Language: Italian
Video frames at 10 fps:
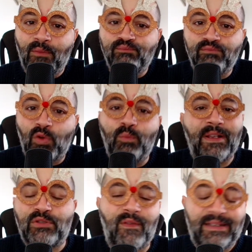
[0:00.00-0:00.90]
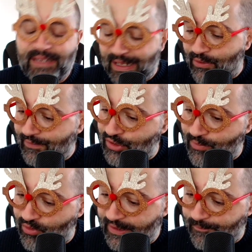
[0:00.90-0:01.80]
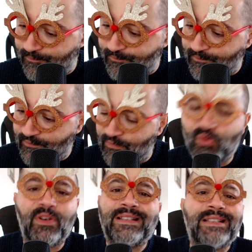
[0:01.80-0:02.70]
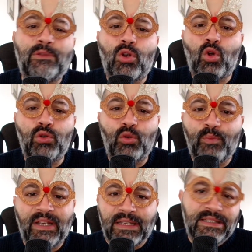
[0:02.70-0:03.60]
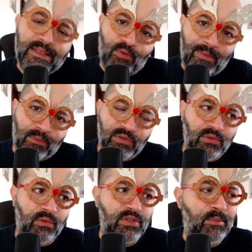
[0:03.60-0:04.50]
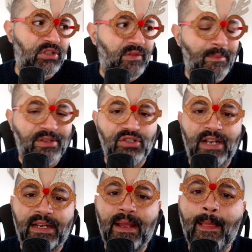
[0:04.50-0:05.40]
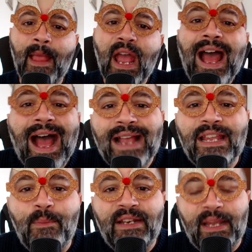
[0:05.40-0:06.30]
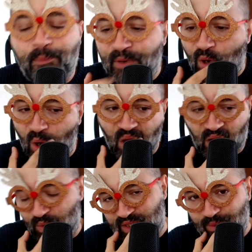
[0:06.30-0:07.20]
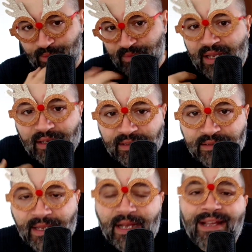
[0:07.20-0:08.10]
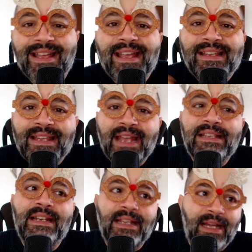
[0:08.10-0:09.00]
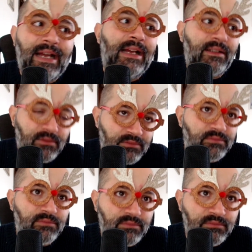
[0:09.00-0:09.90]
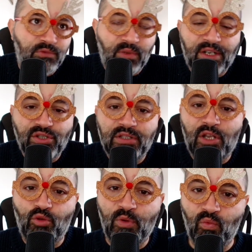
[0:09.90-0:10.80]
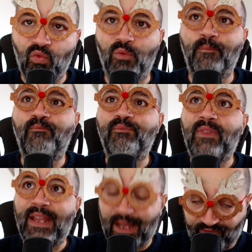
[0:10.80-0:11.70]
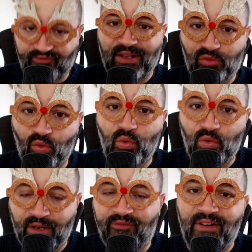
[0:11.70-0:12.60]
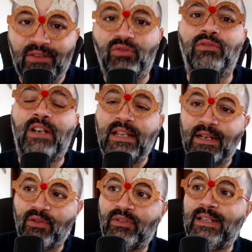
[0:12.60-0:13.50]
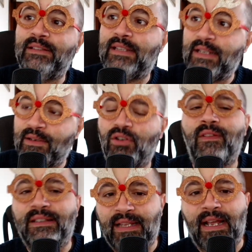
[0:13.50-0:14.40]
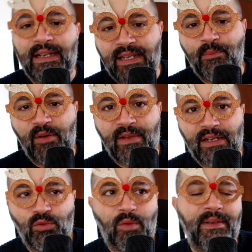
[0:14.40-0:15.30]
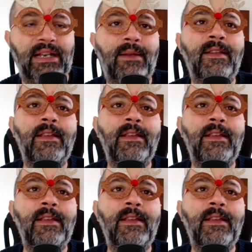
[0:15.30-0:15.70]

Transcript: un passo avanti. Allora, diciamo che non è stato accolto benissimo, ma questo lo si poteva immaginare. Anche perché però, eh, questa è una mia idea, chiedere a un regista come Wu che ha fatto quello che ha fatto tra gli anni 80 e gli anni 90 e anche i primi anni 2000,